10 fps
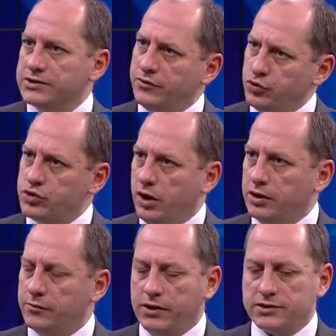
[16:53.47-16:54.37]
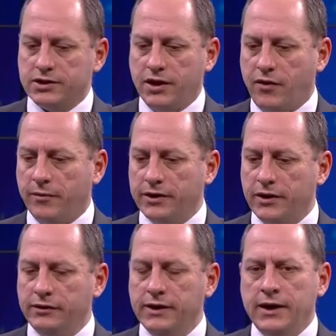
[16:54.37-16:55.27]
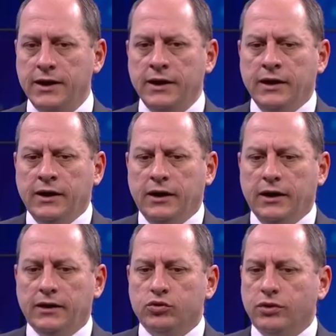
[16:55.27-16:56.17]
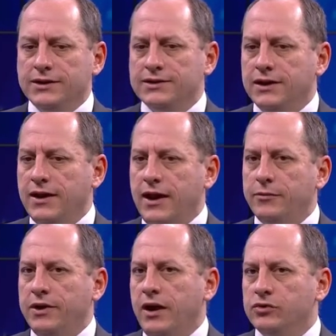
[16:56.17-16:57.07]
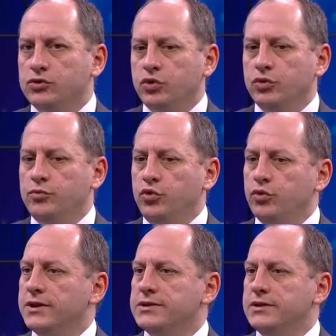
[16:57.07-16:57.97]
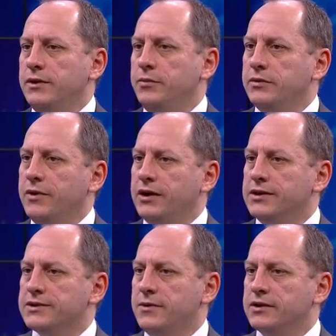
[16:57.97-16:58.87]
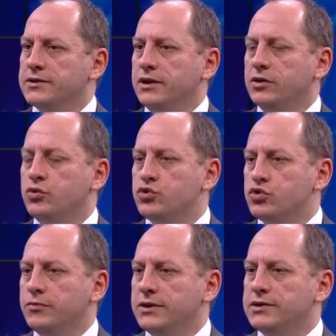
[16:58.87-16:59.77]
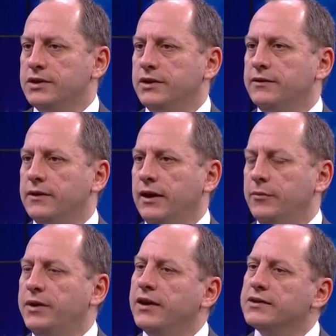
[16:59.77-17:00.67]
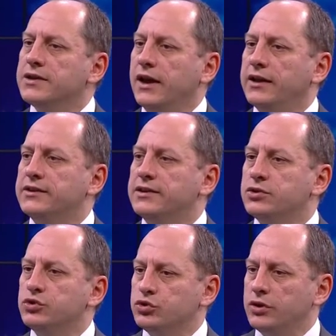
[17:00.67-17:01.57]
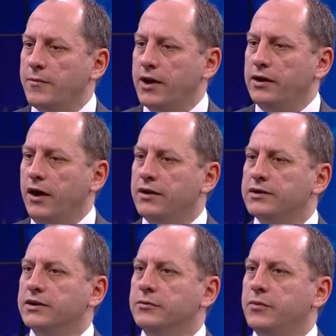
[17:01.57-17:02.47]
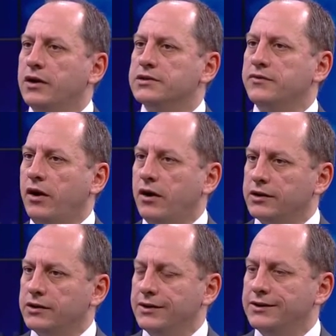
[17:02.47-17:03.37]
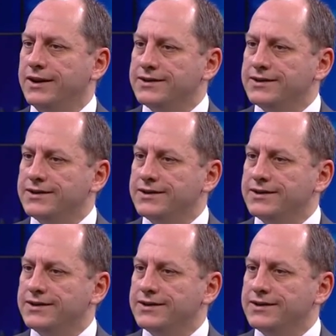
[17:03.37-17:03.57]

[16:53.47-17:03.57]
bazda ve 3 aylık bazda devam eden. E, dolayısıyla yani bilançonun büyümesi, bir merkez bankasının ya da küçülmesinin piyasaya etkisi şu demek artık bazı varlıkları